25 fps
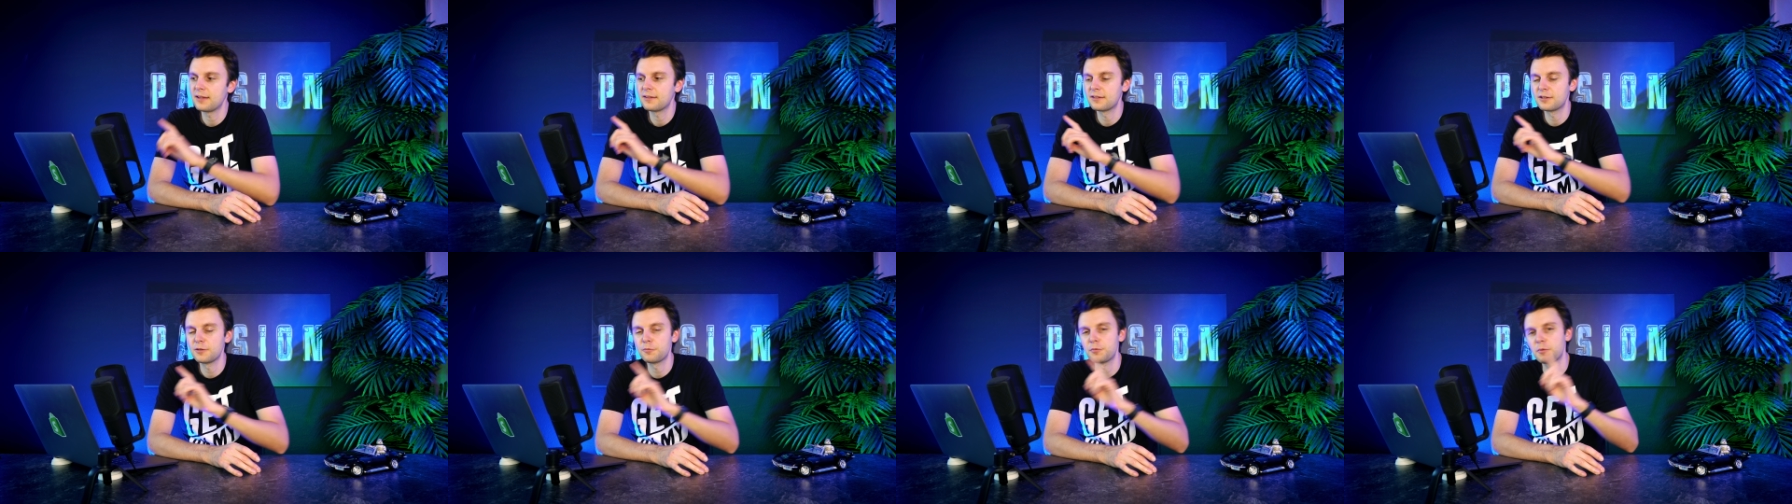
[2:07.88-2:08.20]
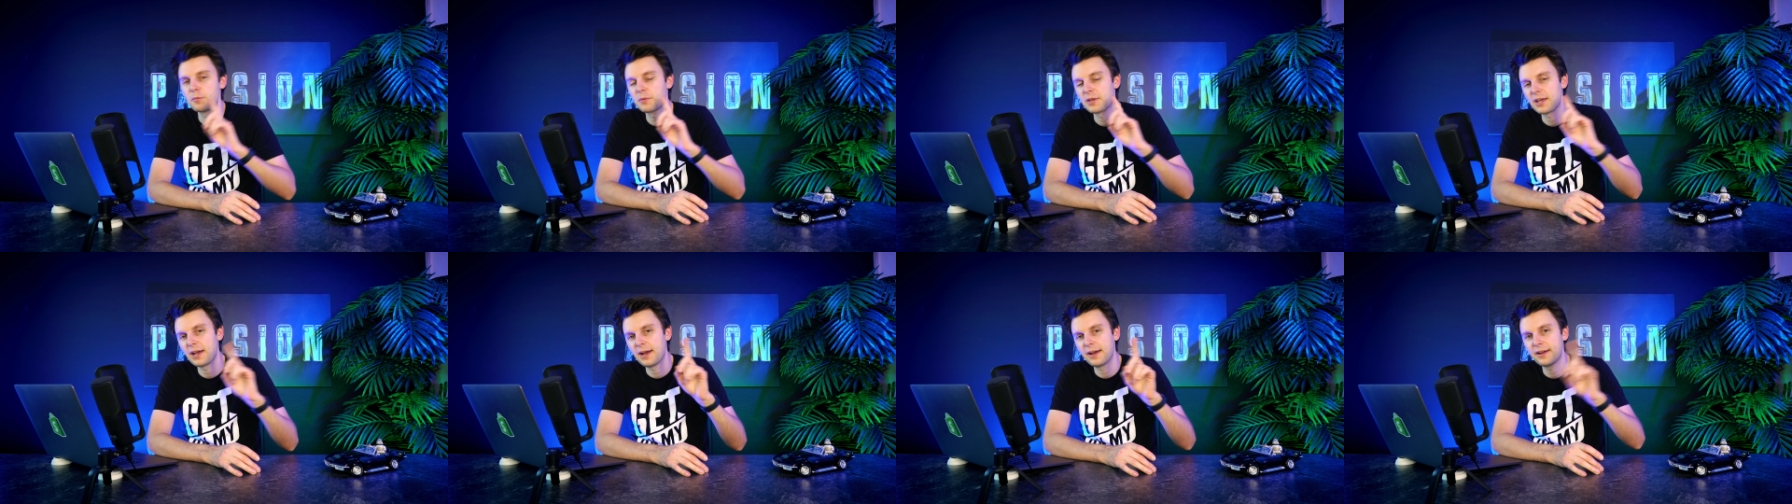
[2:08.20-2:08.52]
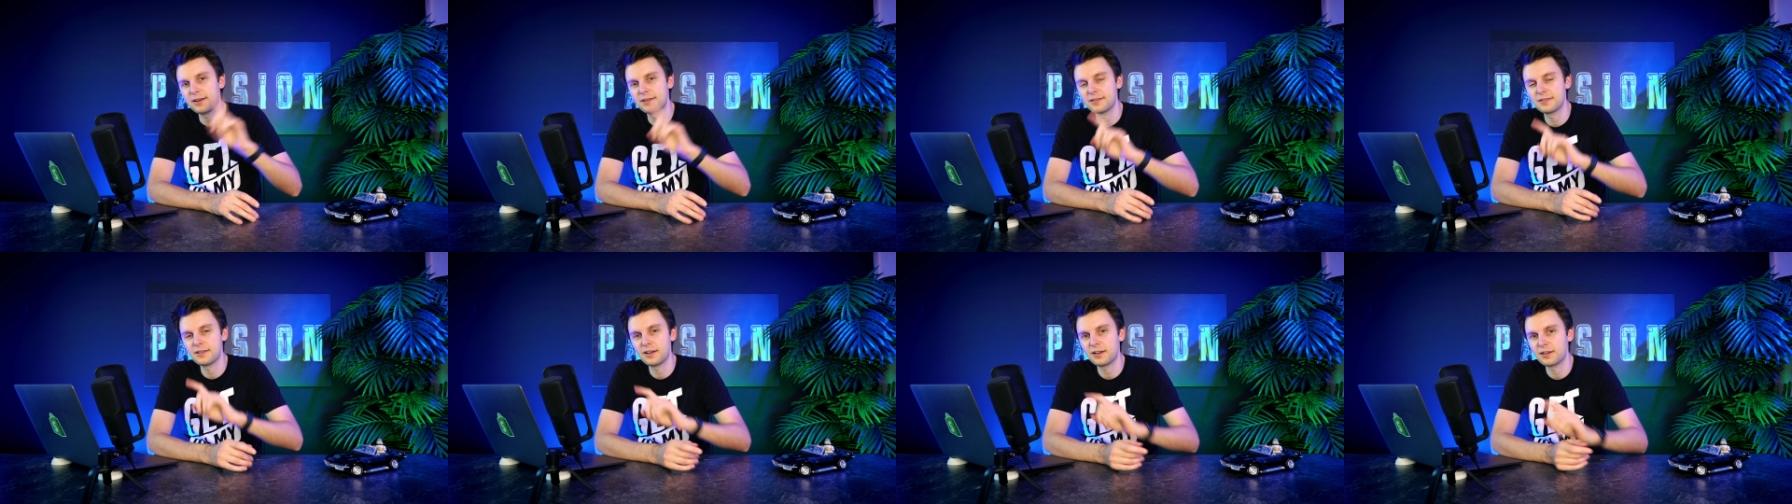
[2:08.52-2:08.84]
es gibt nämlich
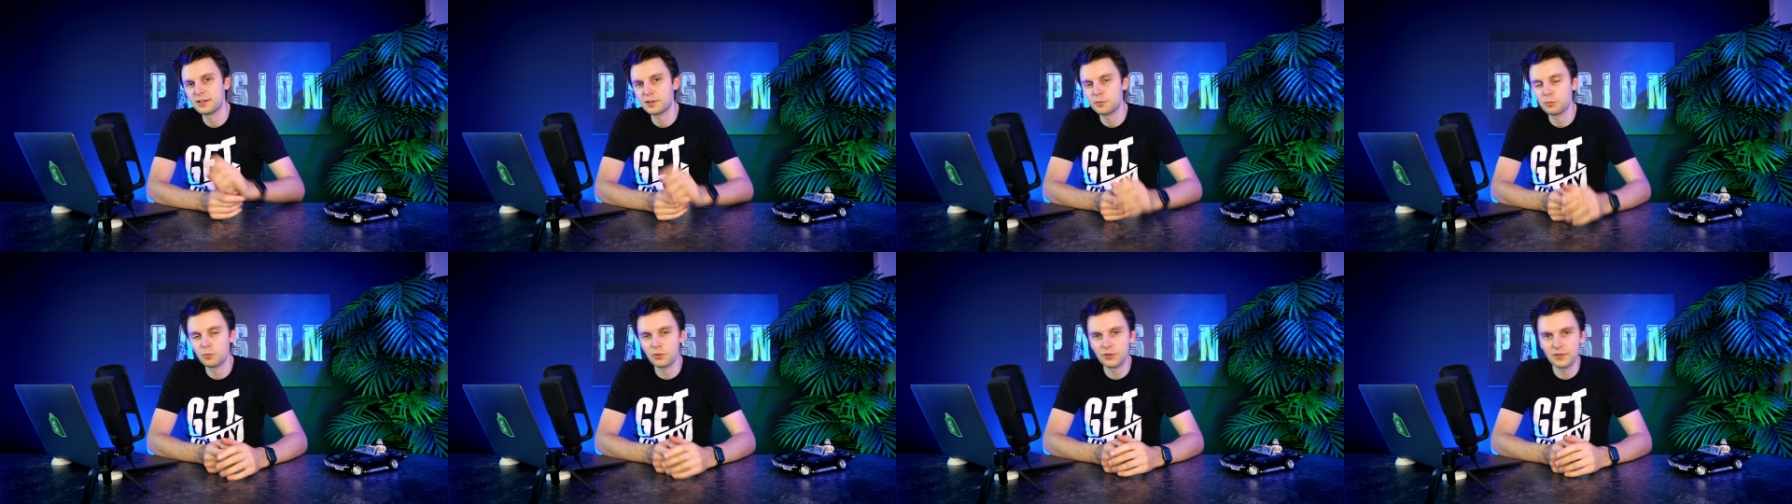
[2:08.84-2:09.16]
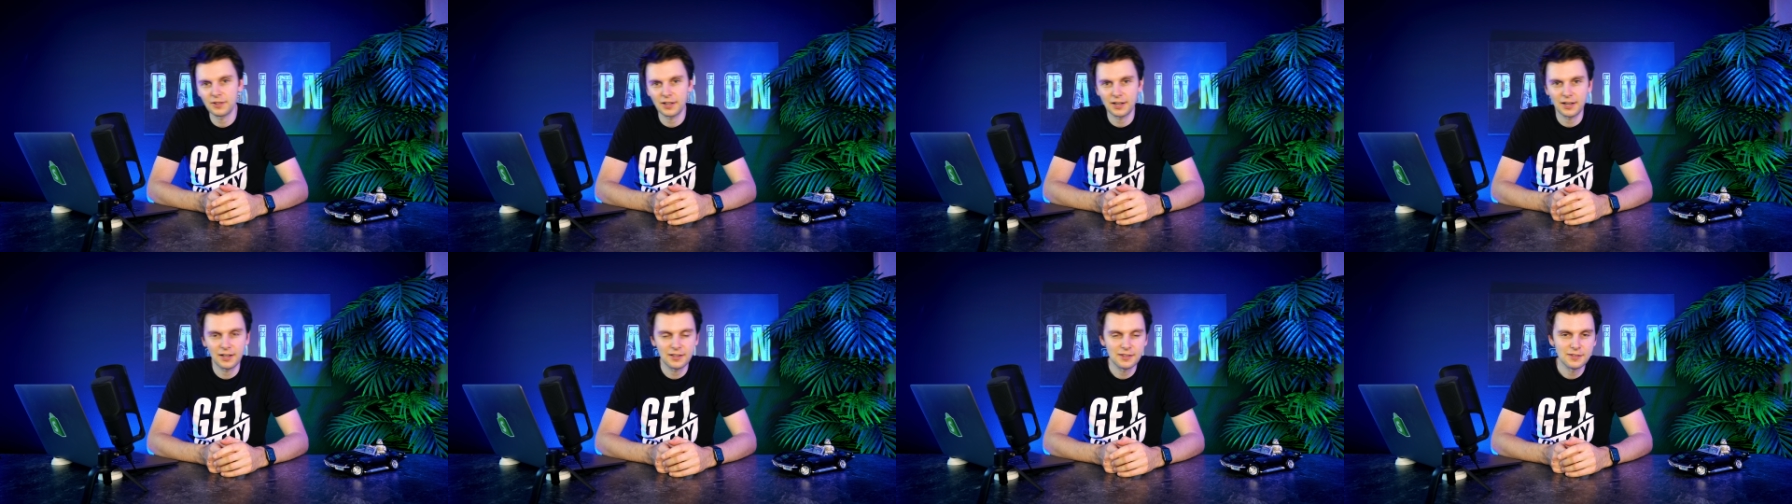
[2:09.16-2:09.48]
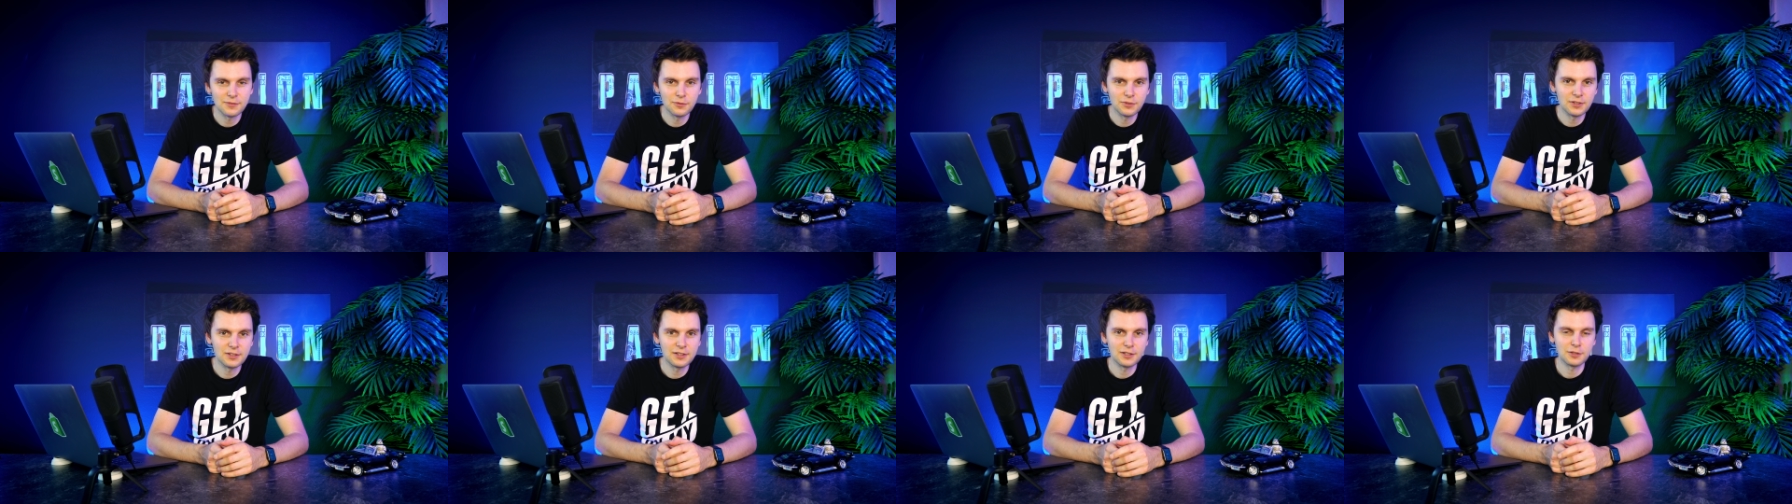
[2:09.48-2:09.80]
eine Sache, die müsst da
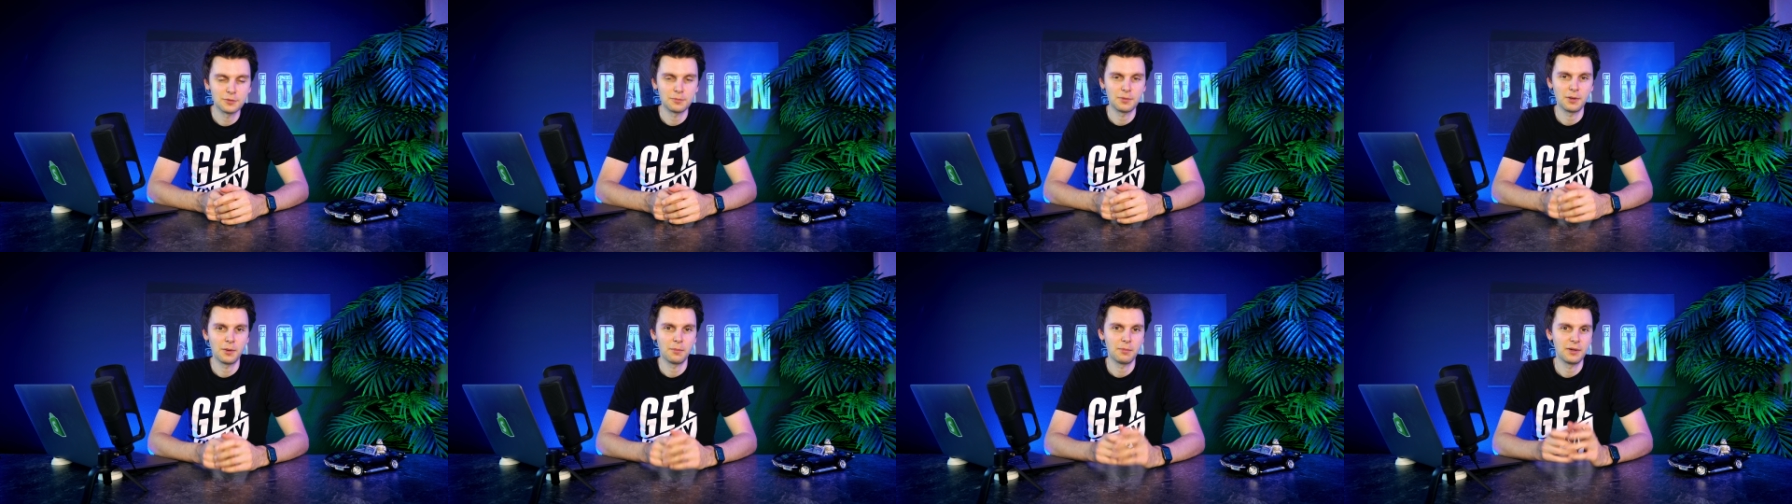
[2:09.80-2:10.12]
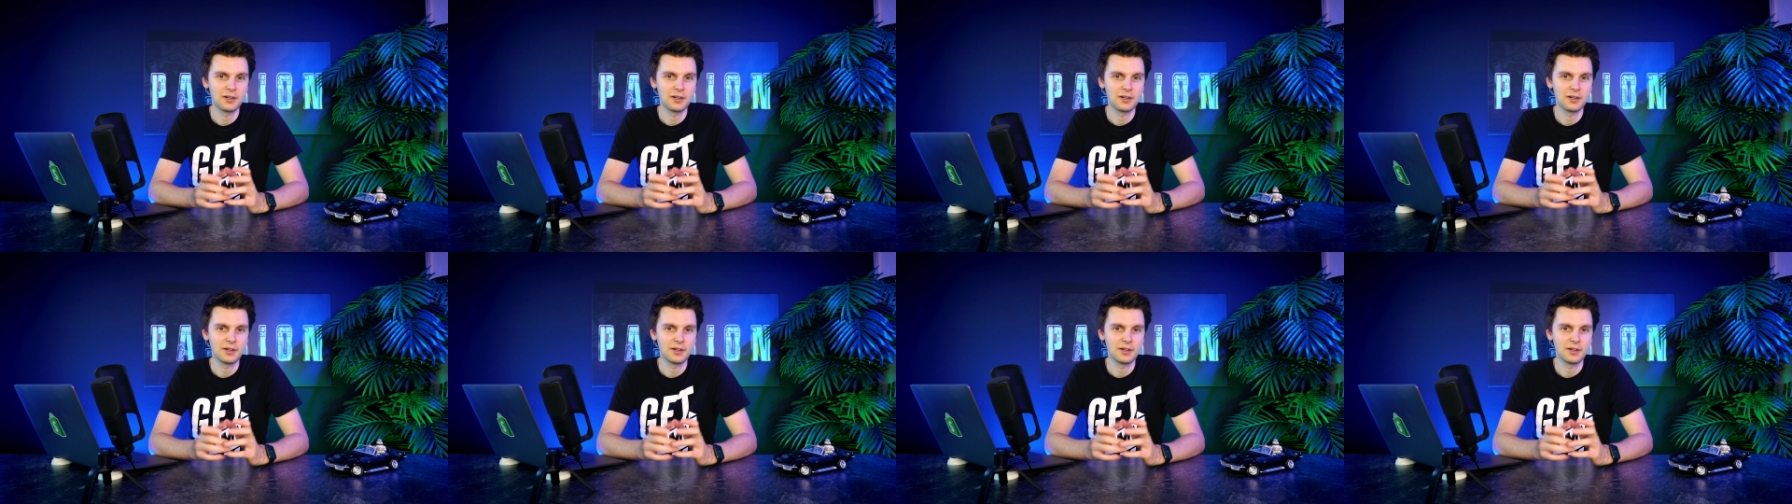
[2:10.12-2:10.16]
ganz wichtig da